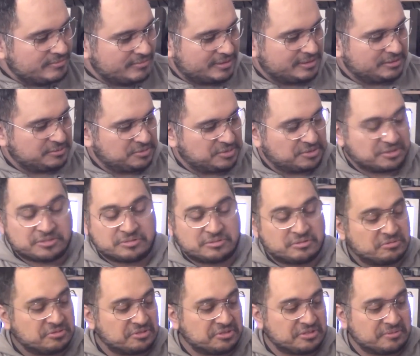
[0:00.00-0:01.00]
Hein, je, sais,
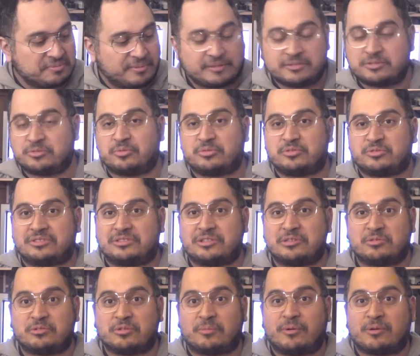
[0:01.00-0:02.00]
sais pas, c'était
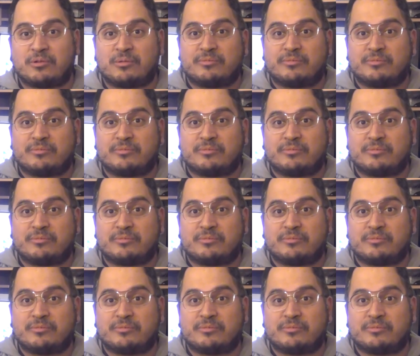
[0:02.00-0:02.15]
sûrement